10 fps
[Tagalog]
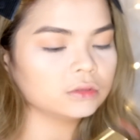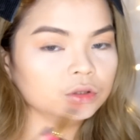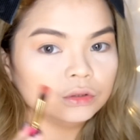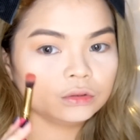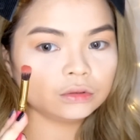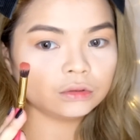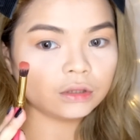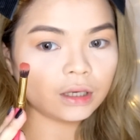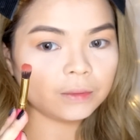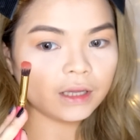Ooh,
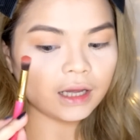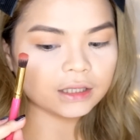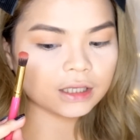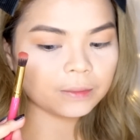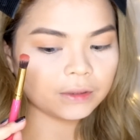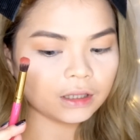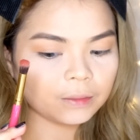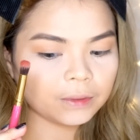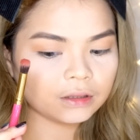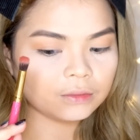grabe guys. Kapit na
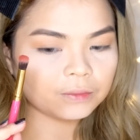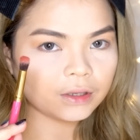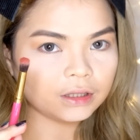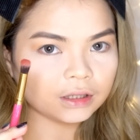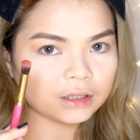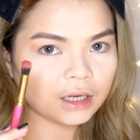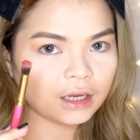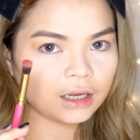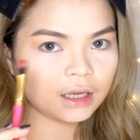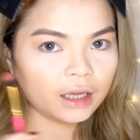kapit yung product niya.
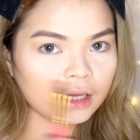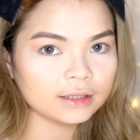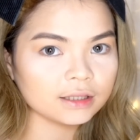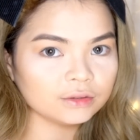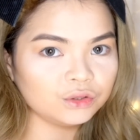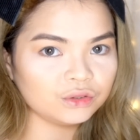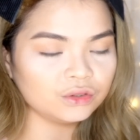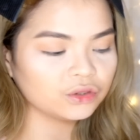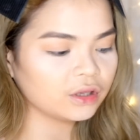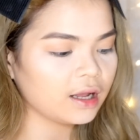Isang
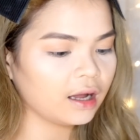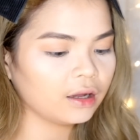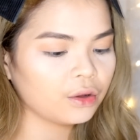dot-dot lang.